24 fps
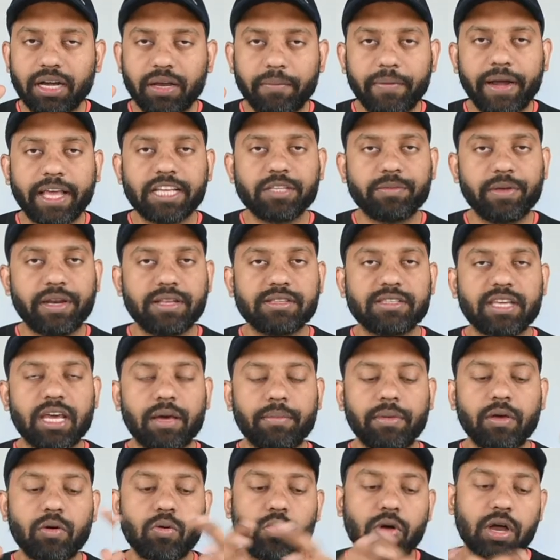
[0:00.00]
मल्टीमीडिया एक्सपीरियंस
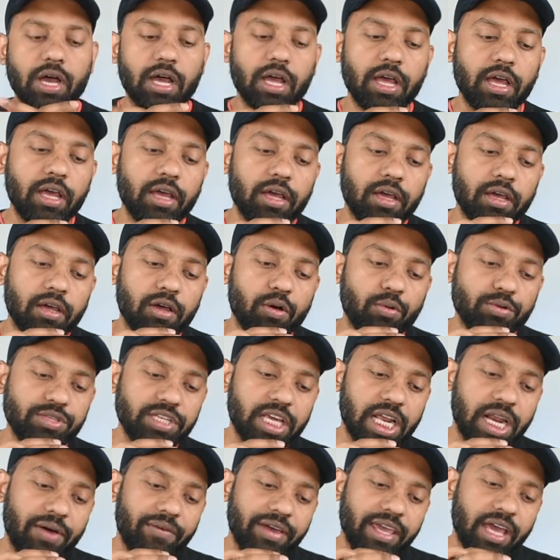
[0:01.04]
यहाँ पे होगा
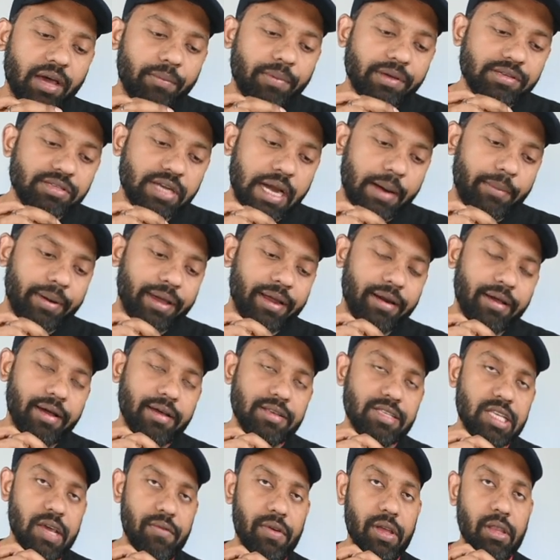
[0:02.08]
उसी के अलावा यहाँ पे स्नैपड्रैगन
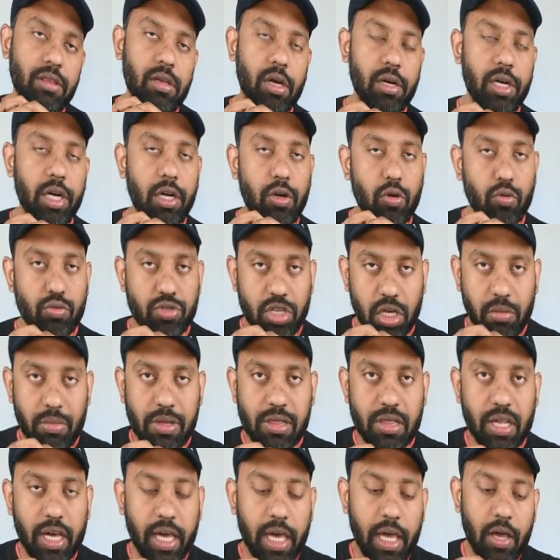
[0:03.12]
का सेवन थर्टी टू जी
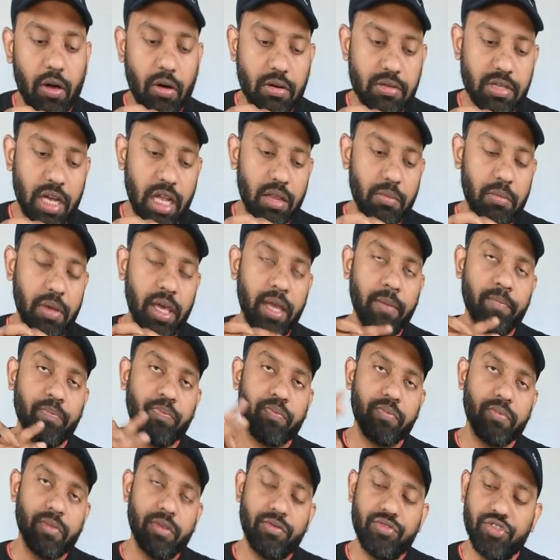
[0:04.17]
मिलता है और साथ में
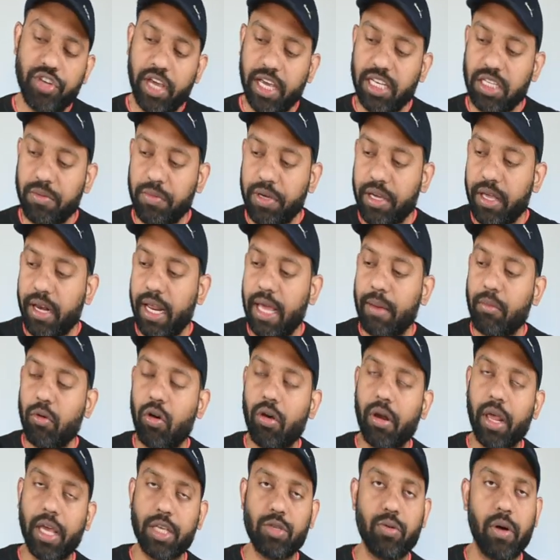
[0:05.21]
छः जी के रैम
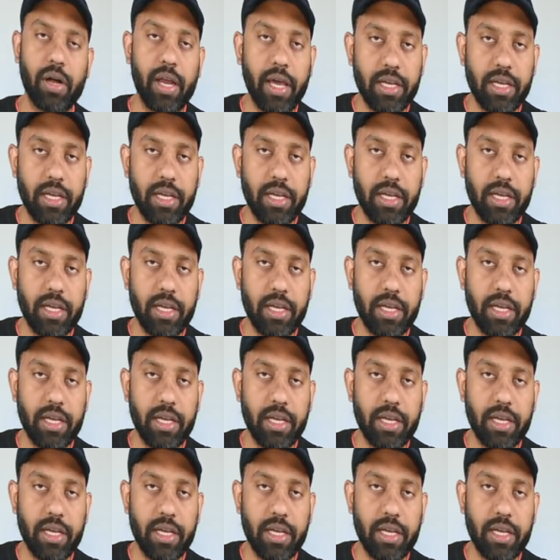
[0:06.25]
और एक सौ